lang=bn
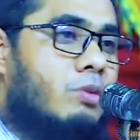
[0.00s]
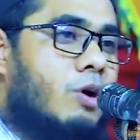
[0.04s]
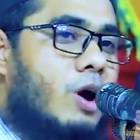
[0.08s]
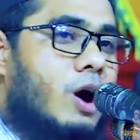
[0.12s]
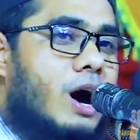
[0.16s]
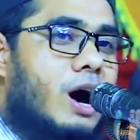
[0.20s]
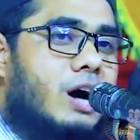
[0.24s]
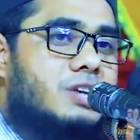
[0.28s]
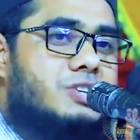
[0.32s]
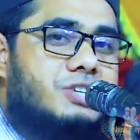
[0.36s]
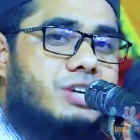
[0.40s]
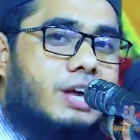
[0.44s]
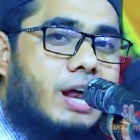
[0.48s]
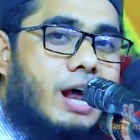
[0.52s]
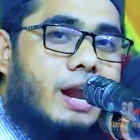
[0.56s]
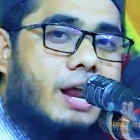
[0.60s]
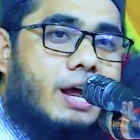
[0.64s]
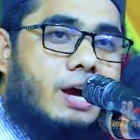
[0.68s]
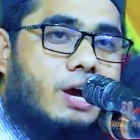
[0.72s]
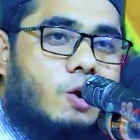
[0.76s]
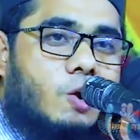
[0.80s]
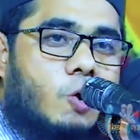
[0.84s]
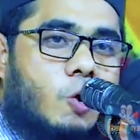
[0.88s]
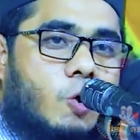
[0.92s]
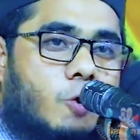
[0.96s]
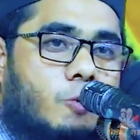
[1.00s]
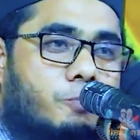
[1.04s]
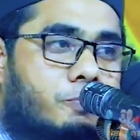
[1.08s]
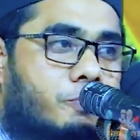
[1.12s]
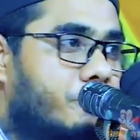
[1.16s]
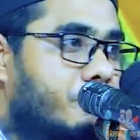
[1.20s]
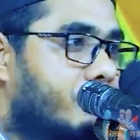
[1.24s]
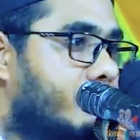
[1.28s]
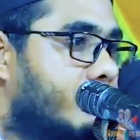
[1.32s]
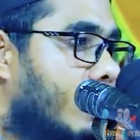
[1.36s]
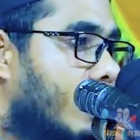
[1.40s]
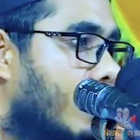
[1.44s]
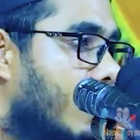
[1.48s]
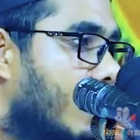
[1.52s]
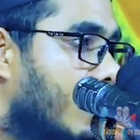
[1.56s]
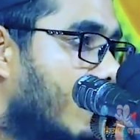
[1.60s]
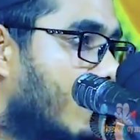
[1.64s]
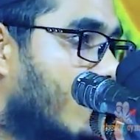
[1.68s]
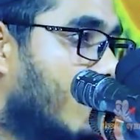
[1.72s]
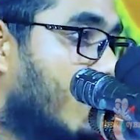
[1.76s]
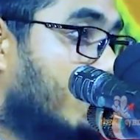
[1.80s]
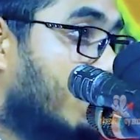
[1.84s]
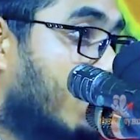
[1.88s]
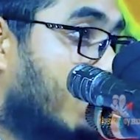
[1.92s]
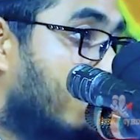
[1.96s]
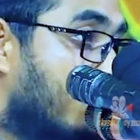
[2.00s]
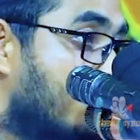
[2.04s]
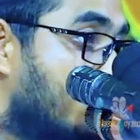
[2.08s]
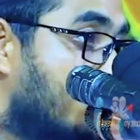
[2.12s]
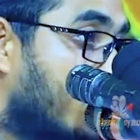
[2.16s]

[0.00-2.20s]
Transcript: মহাজের আর এক গ্রুপ কথা